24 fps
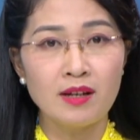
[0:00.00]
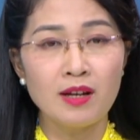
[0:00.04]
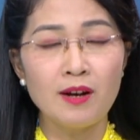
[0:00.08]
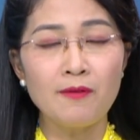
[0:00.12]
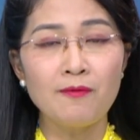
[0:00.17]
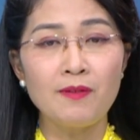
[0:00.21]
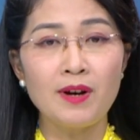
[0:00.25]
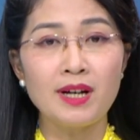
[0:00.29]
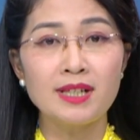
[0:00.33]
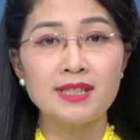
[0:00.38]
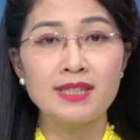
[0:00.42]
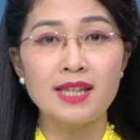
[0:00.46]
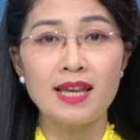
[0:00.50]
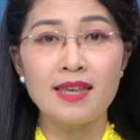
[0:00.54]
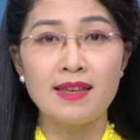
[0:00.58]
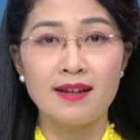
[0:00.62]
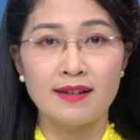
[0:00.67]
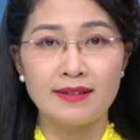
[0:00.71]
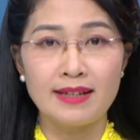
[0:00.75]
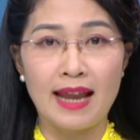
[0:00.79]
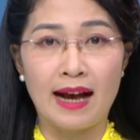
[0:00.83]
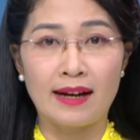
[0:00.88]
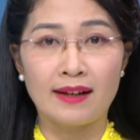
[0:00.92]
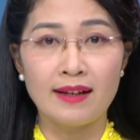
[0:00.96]
góp phần xây
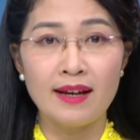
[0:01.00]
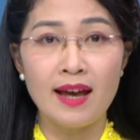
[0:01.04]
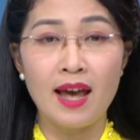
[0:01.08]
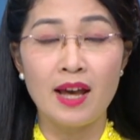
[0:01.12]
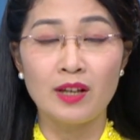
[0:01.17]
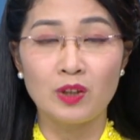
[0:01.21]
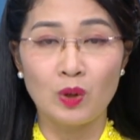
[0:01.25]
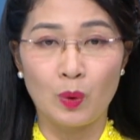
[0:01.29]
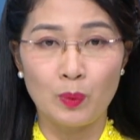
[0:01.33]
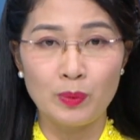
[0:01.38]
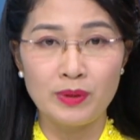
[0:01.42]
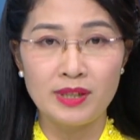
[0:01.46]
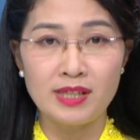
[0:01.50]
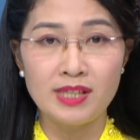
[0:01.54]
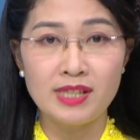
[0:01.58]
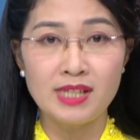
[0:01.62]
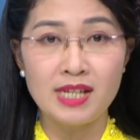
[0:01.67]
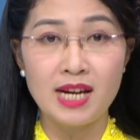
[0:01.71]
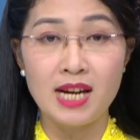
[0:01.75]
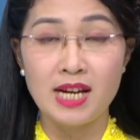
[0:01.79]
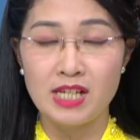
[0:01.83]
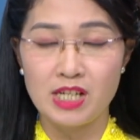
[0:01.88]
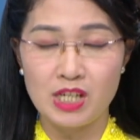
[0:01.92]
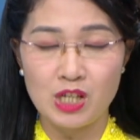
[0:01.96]
dựng Đảng, hệ thống chính
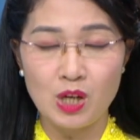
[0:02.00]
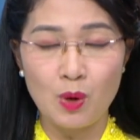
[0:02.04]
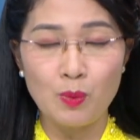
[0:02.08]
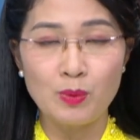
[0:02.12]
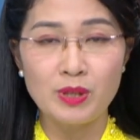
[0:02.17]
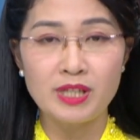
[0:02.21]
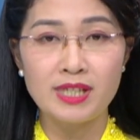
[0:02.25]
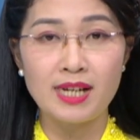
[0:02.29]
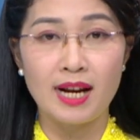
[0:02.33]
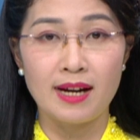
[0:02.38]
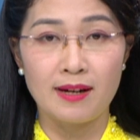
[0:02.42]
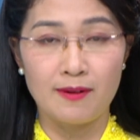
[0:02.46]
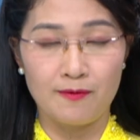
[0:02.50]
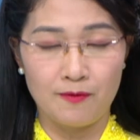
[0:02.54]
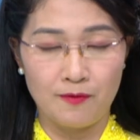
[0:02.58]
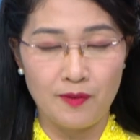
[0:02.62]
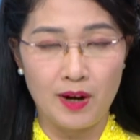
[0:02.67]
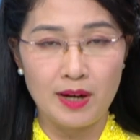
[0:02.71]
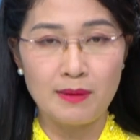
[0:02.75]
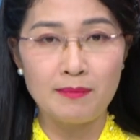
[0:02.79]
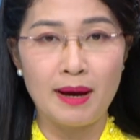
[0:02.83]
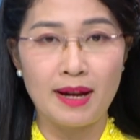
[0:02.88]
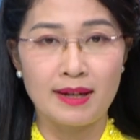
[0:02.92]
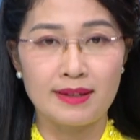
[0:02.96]
trị trong sạch
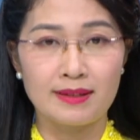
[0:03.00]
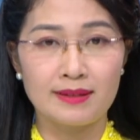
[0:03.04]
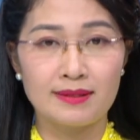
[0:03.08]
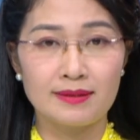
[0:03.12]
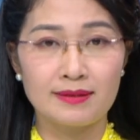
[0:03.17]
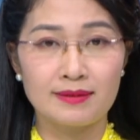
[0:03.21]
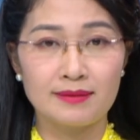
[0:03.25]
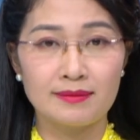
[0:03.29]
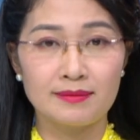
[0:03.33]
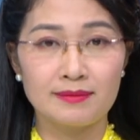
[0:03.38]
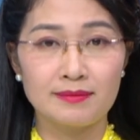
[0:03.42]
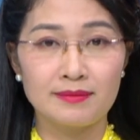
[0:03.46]
vững mạnh.